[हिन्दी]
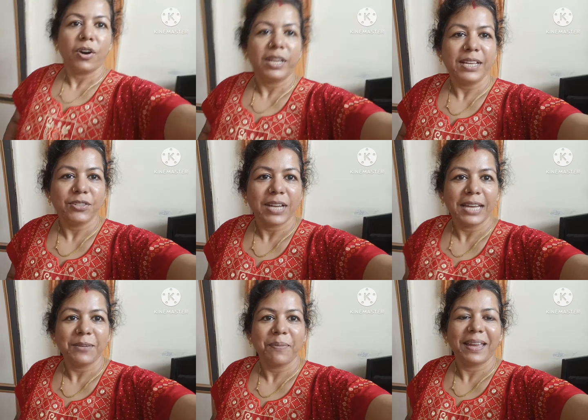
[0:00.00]
और ये जो
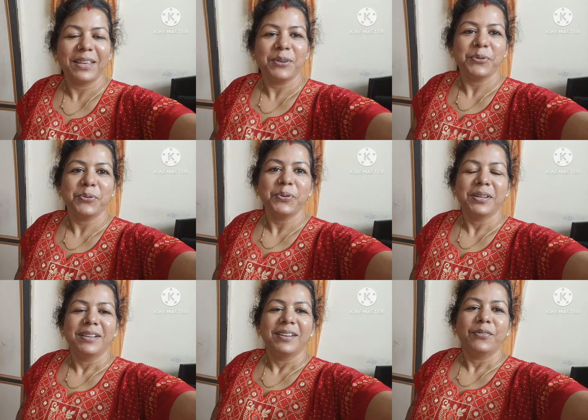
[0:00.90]
नाइटी पहनी हूँ
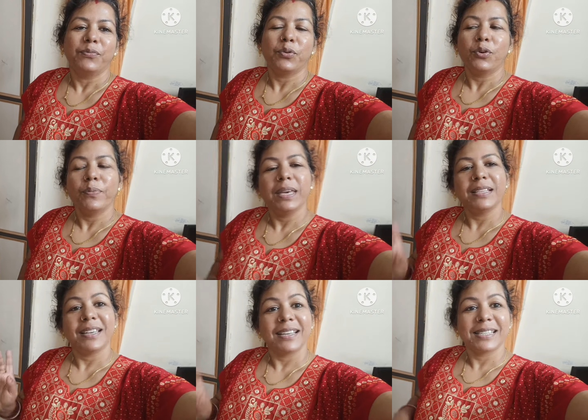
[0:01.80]
वो भी
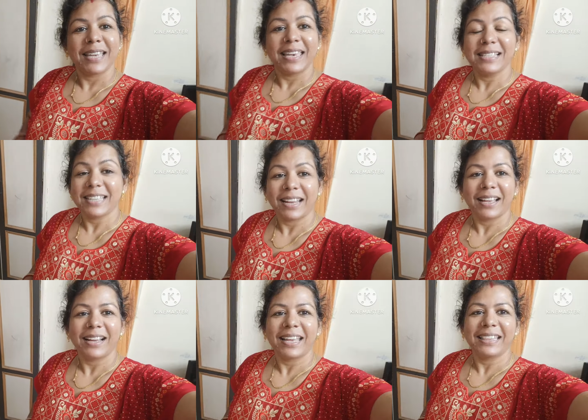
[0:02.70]
जैसे ही
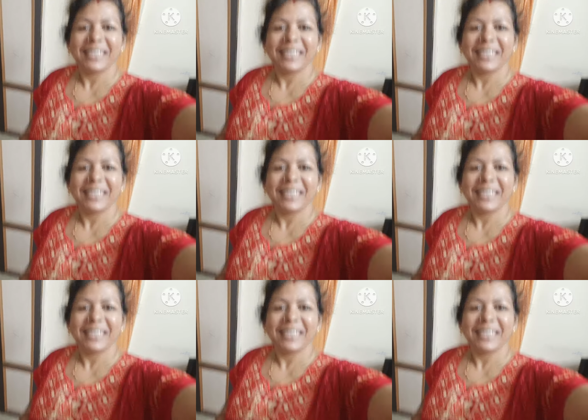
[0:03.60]
जयनगर गई